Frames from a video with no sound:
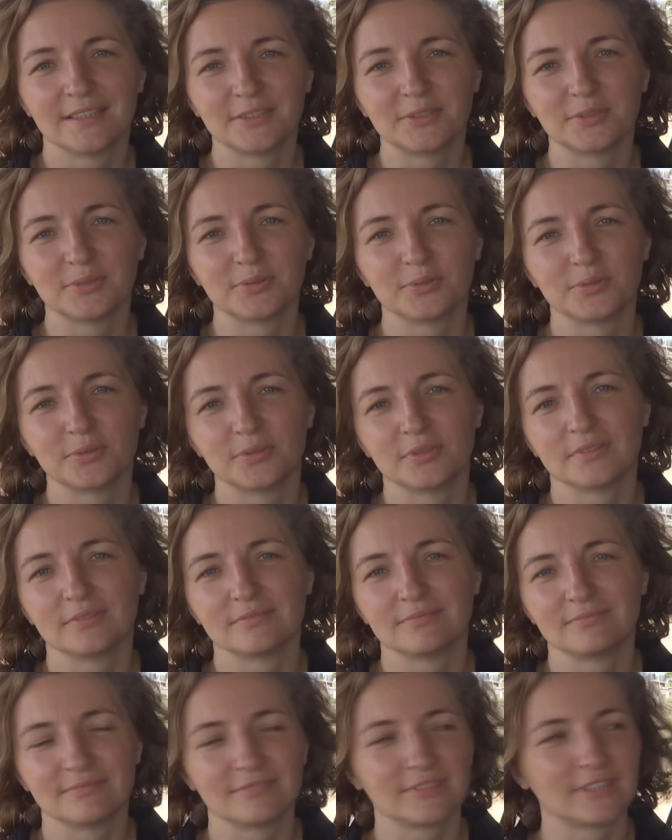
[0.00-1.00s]

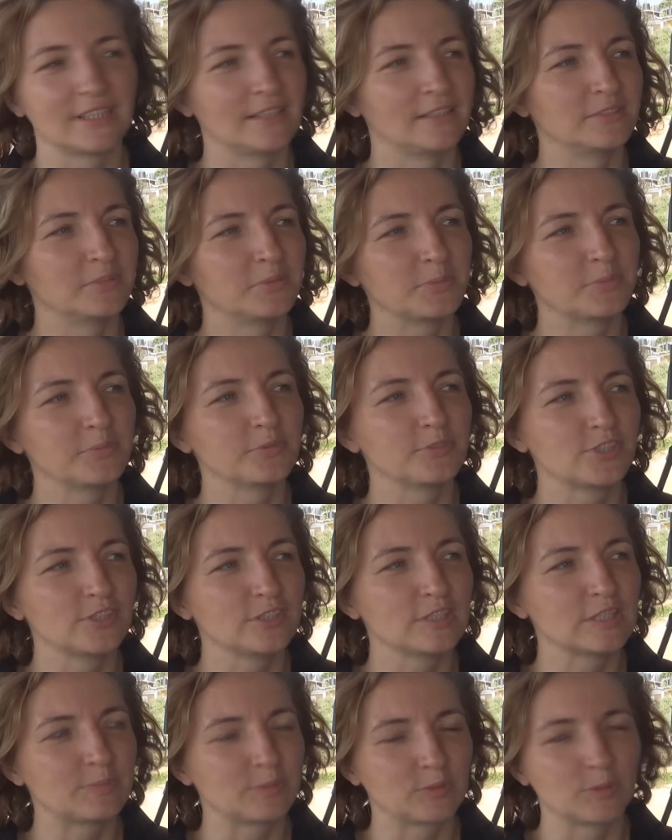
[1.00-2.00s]
но в Таиланду не
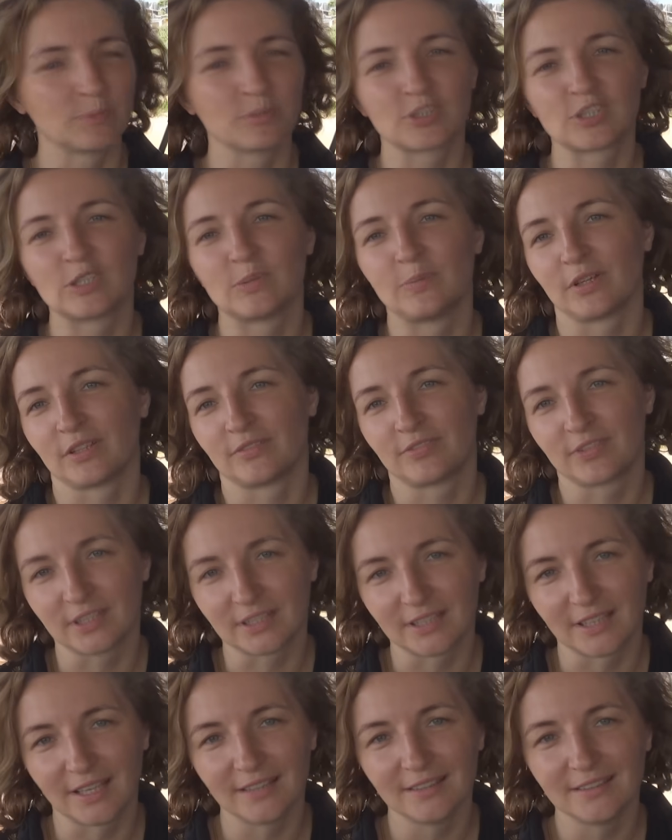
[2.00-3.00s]
получилось, потом решила поехать в
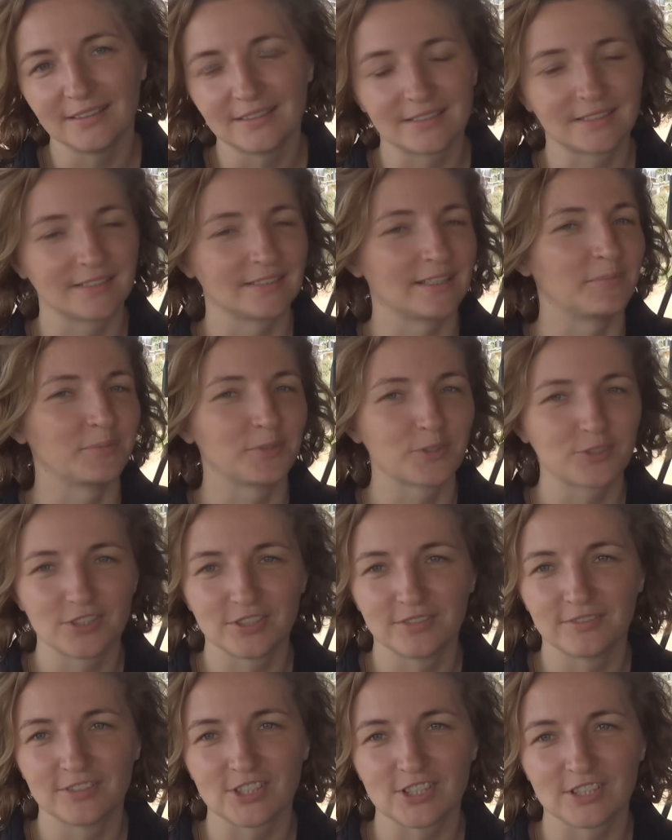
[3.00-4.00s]
Китай. С Китаем
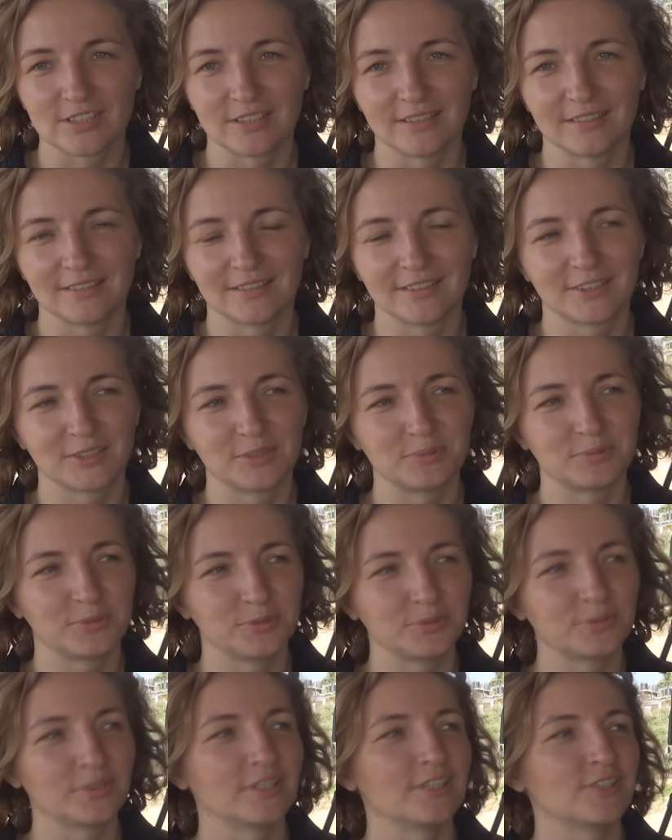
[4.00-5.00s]
тоже не вышло. Так я
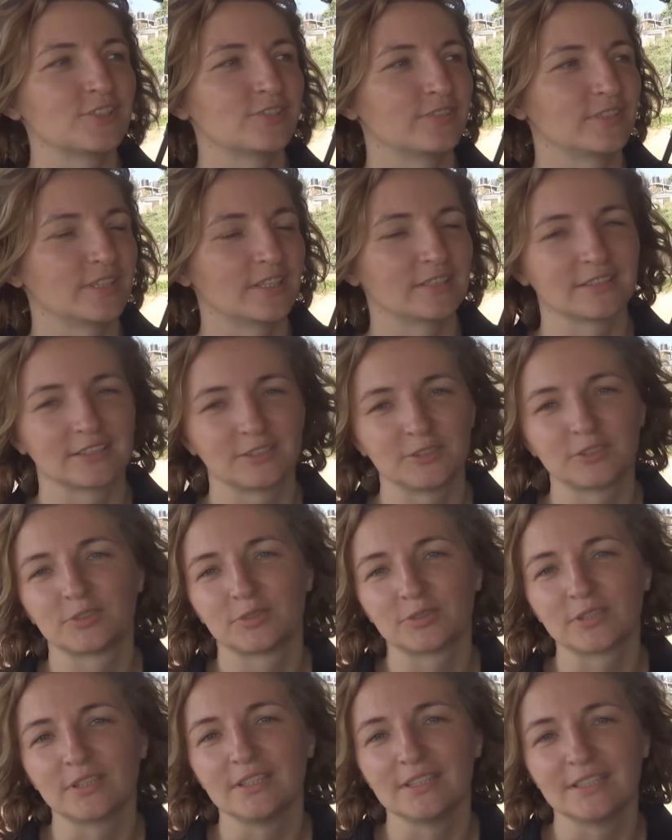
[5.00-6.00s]
думала, ну какие еще варианты?
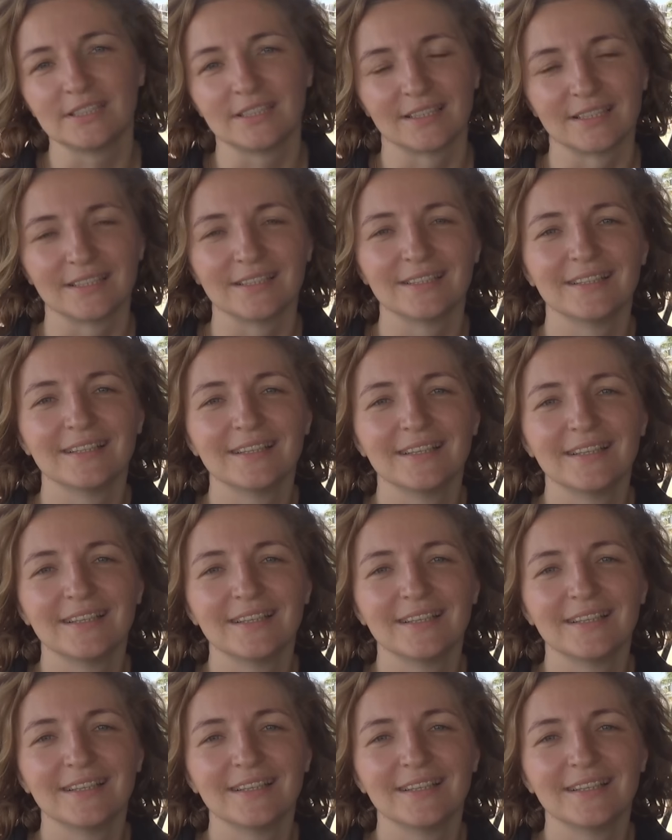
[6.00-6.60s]
Остается только Индия.